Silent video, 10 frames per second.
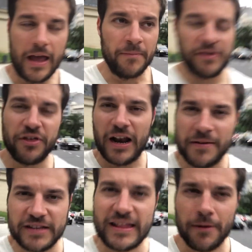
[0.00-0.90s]
Empieza la
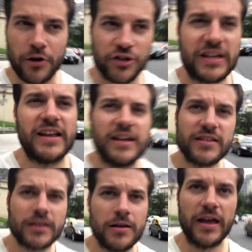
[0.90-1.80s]
visita a Buenos
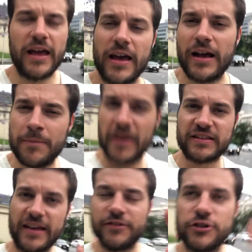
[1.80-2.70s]
Aires eh,
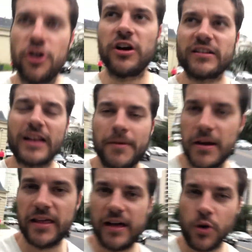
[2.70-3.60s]
paseando todo lo que es la
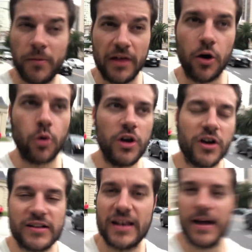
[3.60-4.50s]
avenida 9 de
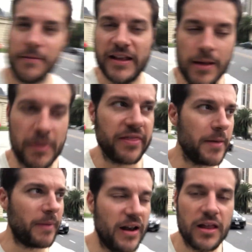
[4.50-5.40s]
Julio, que es la avenida
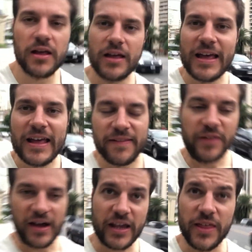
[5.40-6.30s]
principal
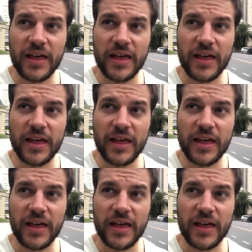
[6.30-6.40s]
de aquí